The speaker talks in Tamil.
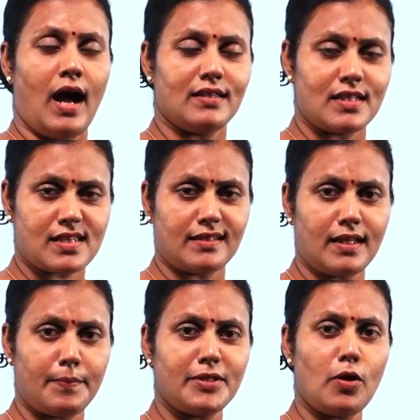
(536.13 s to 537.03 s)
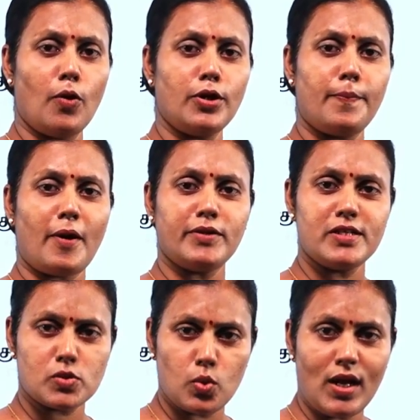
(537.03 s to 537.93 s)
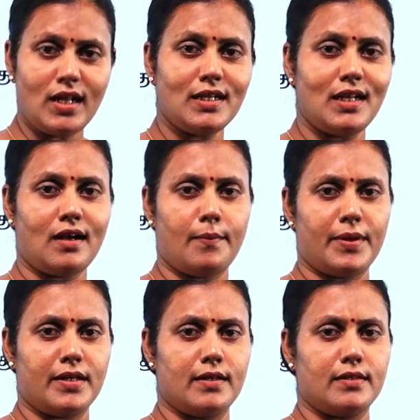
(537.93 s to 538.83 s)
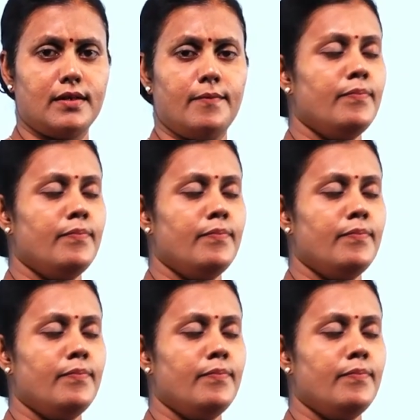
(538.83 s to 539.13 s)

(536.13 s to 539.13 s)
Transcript: அந்த சந்தர்ப்பத்தில் ஒரு பகுதி சூழலுக்கு இழக்கப்படுகிறது